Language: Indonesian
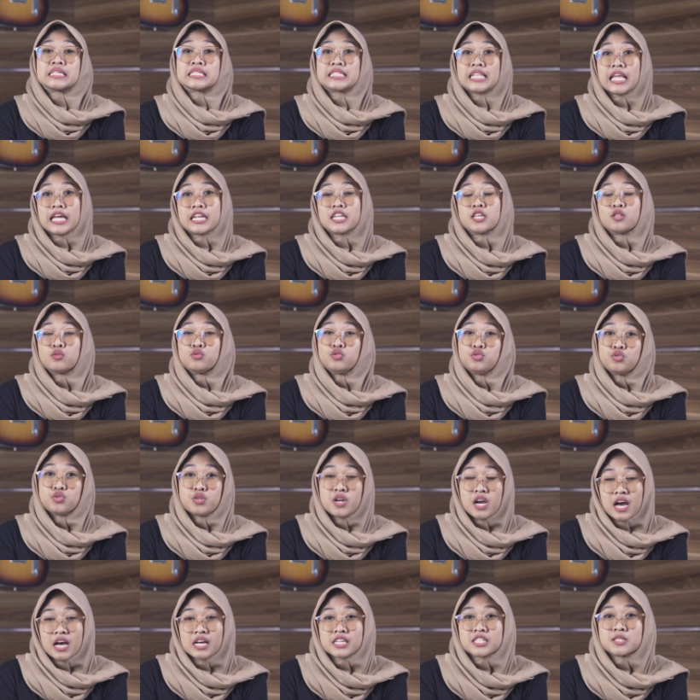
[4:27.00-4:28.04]
Selain itu
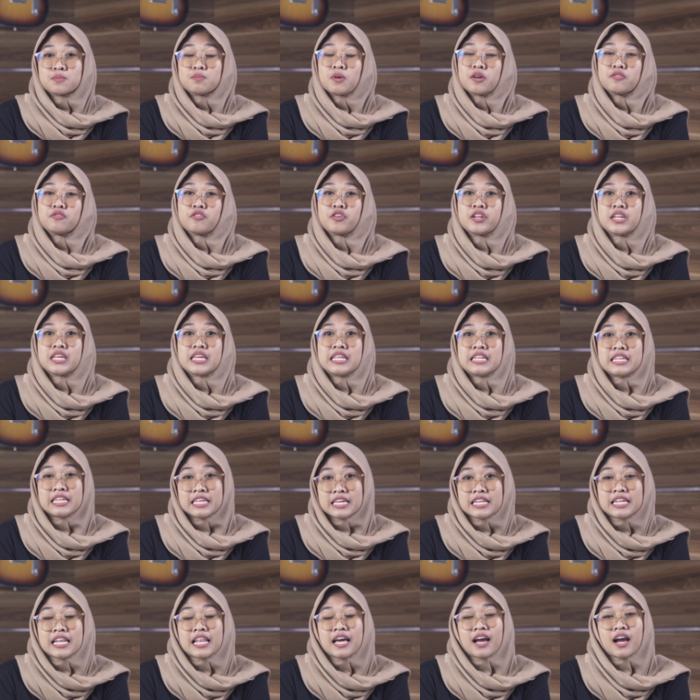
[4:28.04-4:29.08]
juga, smartphone
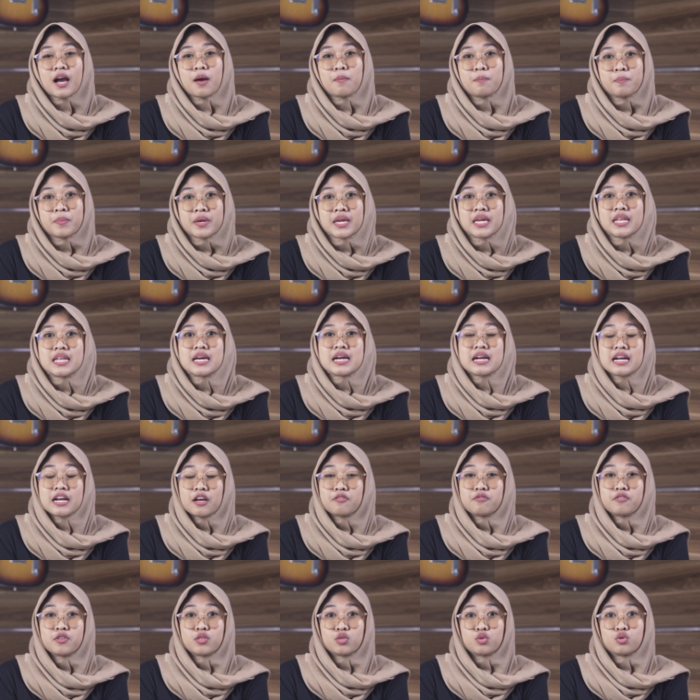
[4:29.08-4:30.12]
ini dilengkapi
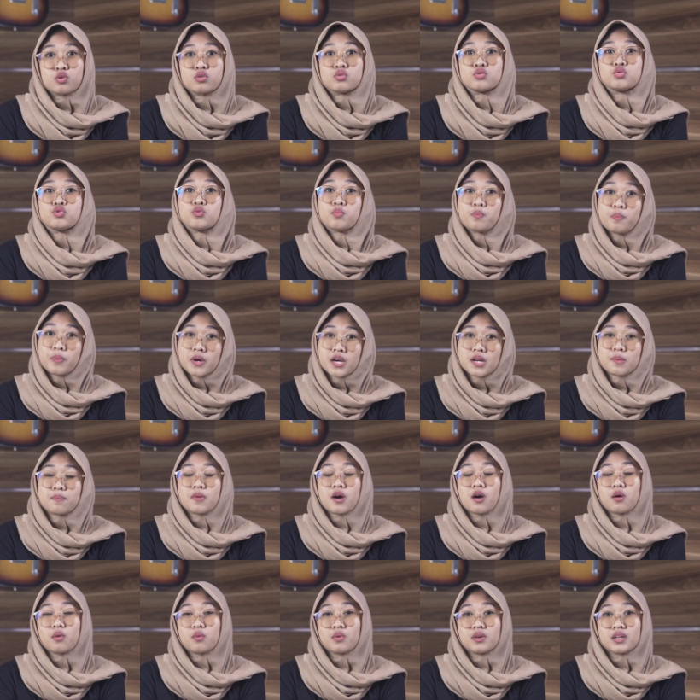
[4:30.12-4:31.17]
dengan fitur Super
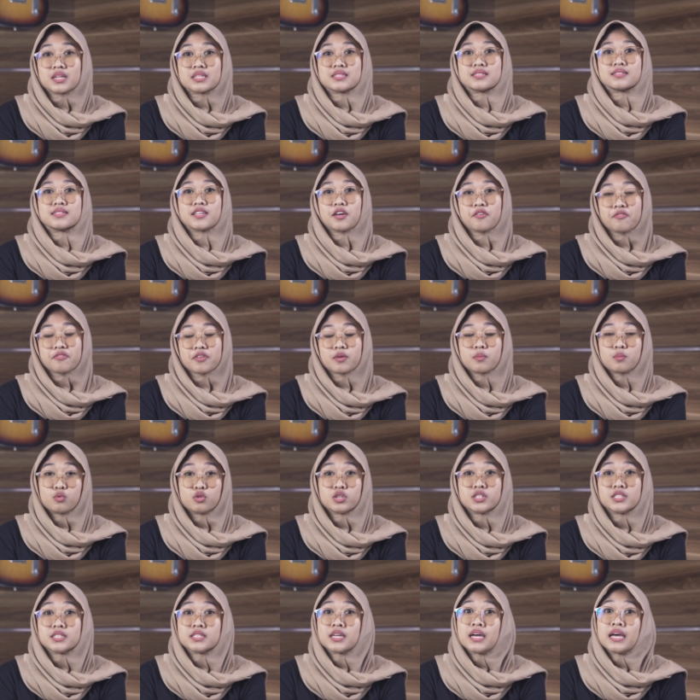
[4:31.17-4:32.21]
Power Saving
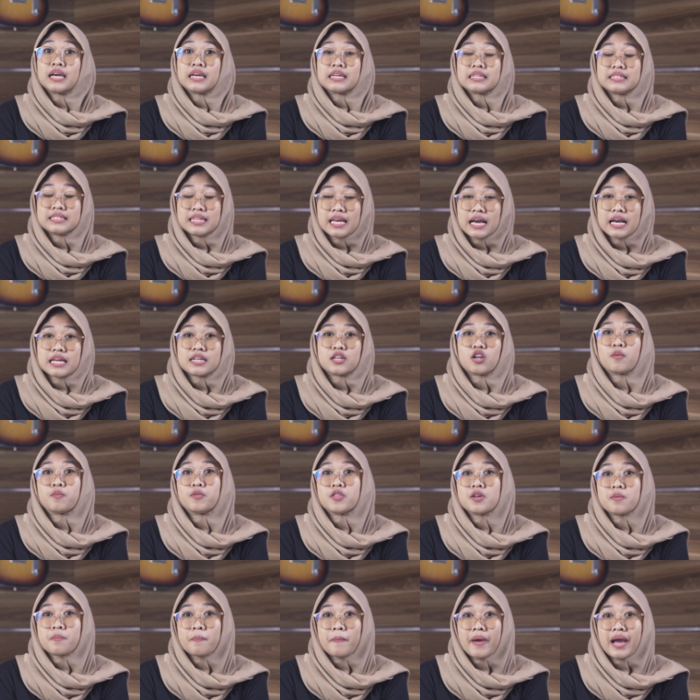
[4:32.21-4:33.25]
Mode dan
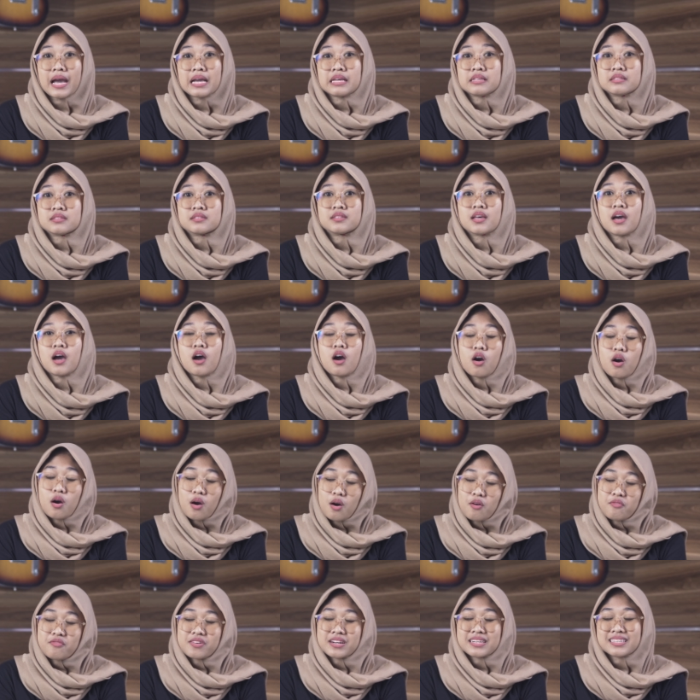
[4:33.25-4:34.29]
Optimize
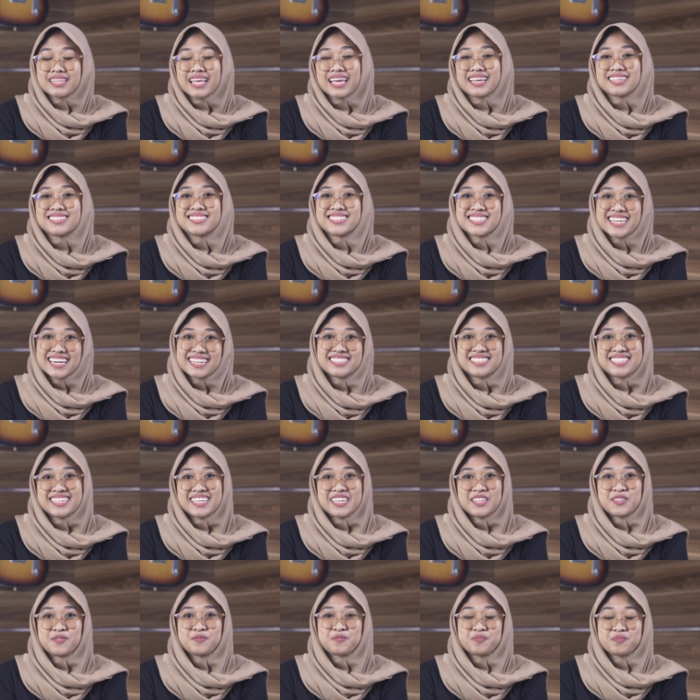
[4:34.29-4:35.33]
Overnight
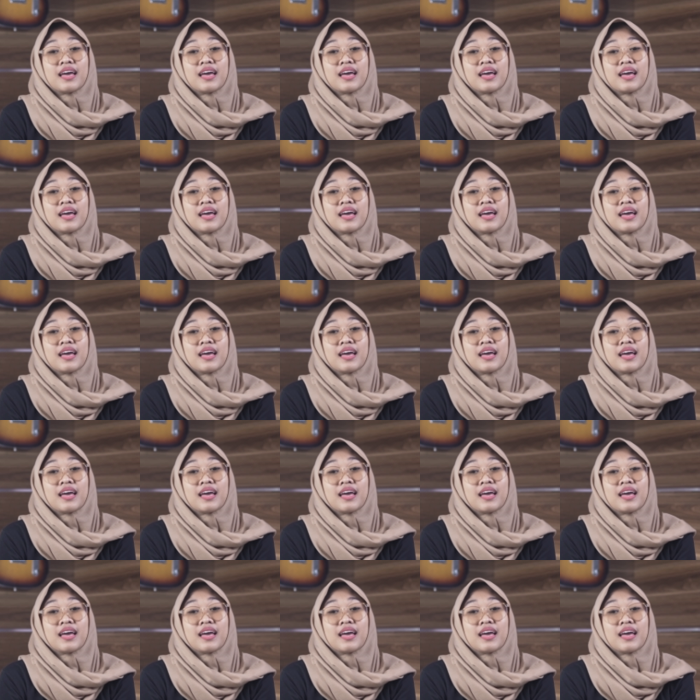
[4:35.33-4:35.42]
Charging